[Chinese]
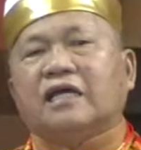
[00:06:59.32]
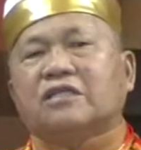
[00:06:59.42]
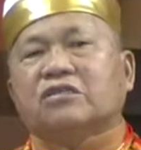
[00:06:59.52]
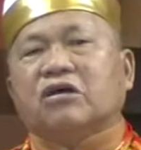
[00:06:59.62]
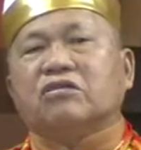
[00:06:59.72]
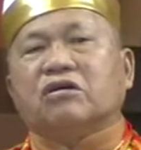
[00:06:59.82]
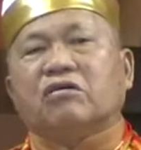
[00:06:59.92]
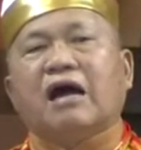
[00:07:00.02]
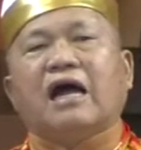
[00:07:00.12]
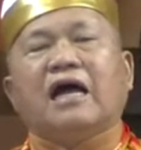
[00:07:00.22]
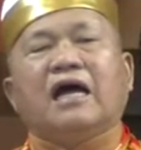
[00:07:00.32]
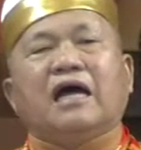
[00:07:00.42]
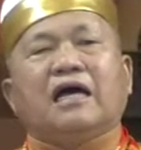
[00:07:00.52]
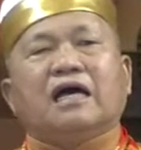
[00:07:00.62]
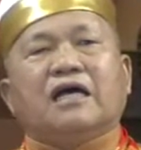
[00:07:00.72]
重的话
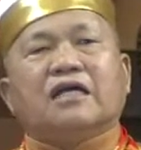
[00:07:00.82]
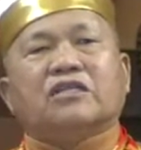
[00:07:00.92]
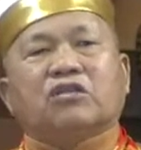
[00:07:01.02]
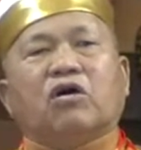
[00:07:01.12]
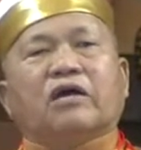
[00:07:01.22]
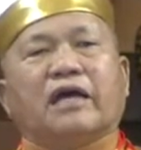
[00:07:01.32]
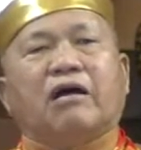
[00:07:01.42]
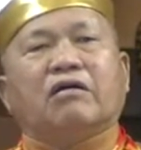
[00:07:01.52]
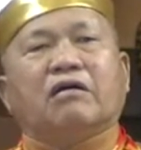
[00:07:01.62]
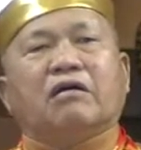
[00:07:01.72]
动摇，